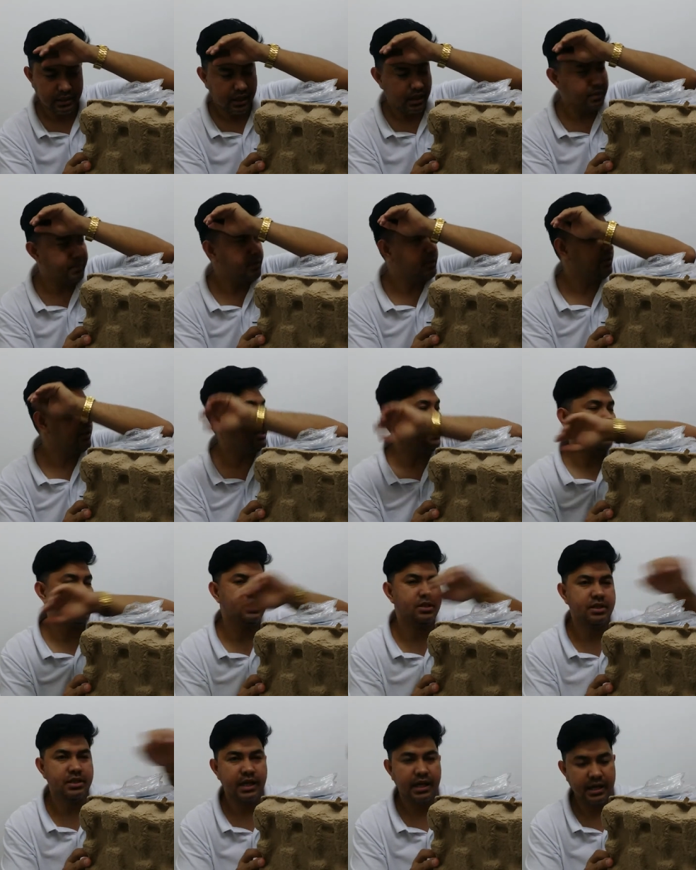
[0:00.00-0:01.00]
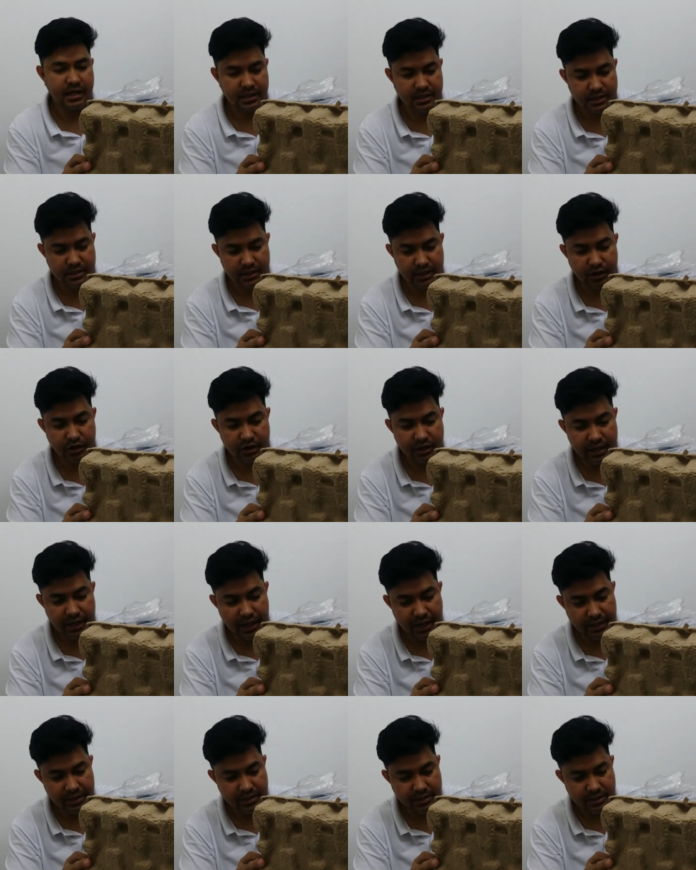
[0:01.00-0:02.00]
ano ba yung HS or
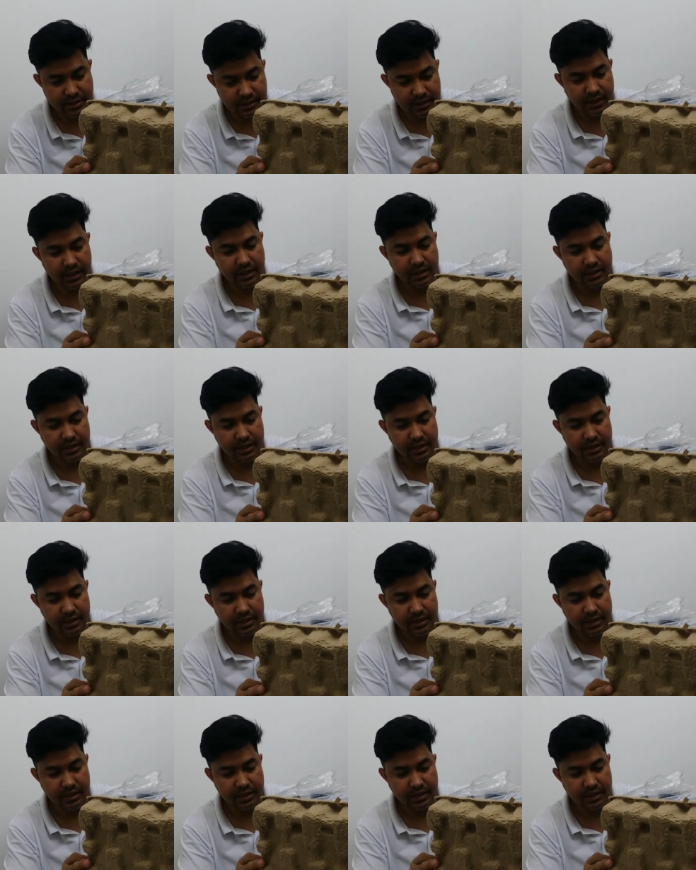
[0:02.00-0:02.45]
HZ?